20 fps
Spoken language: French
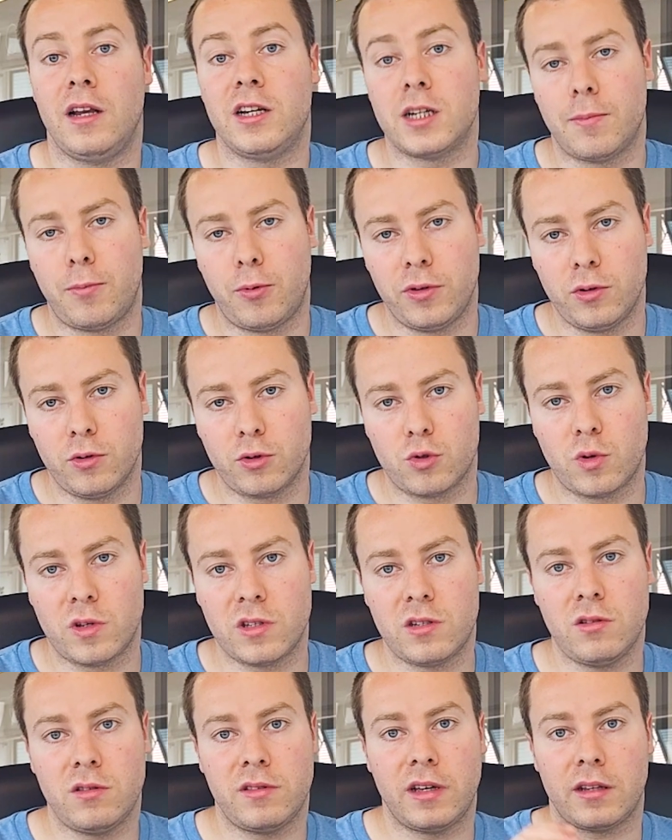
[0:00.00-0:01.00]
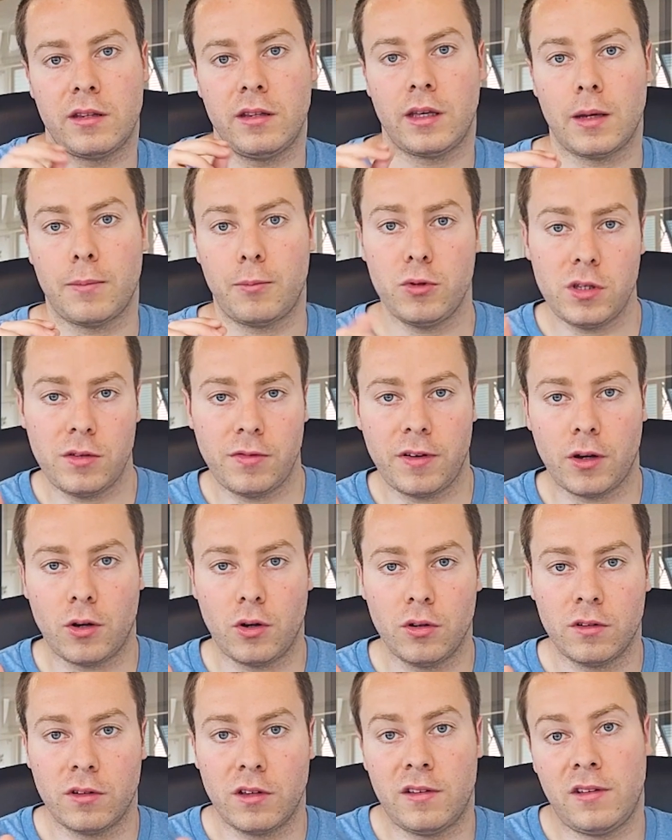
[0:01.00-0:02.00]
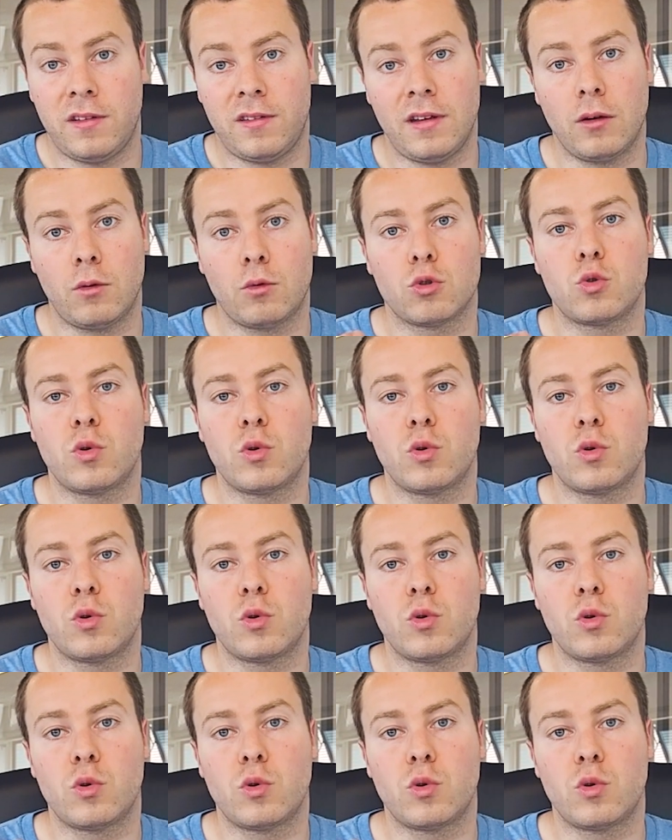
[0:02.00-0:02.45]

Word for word: Les Japonais ont choisi une technique un peu différente, et c'est celle qu'on